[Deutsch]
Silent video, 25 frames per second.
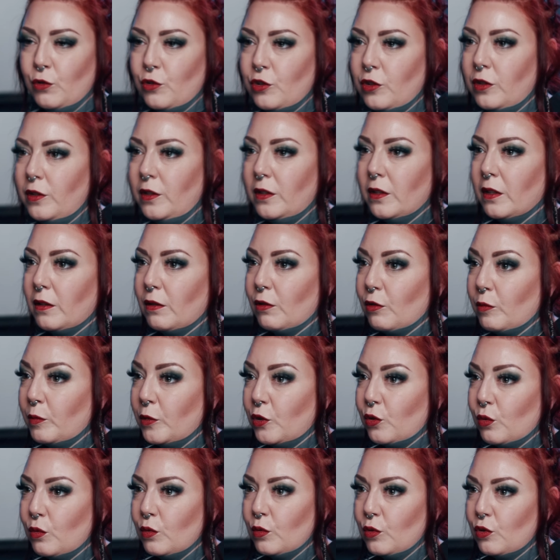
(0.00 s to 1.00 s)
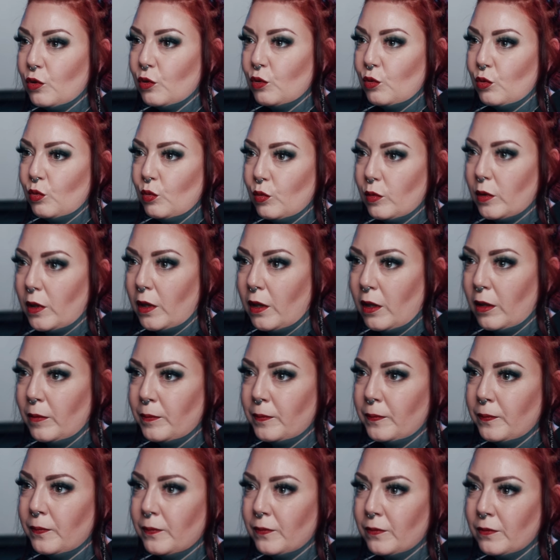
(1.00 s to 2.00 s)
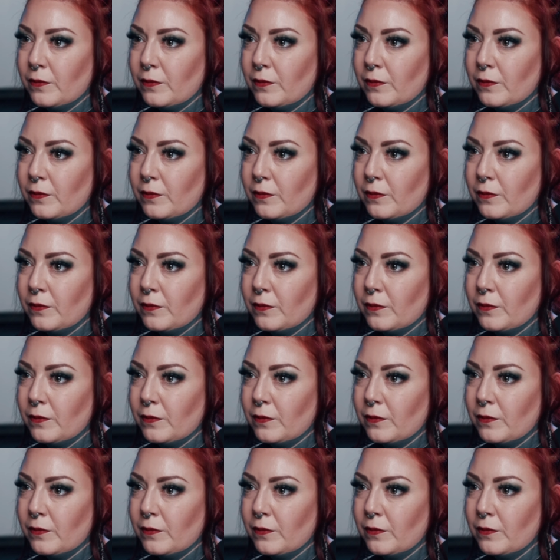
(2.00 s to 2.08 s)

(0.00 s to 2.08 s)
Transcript: Wünsche, die dann auch mit Drogen zu tun haben.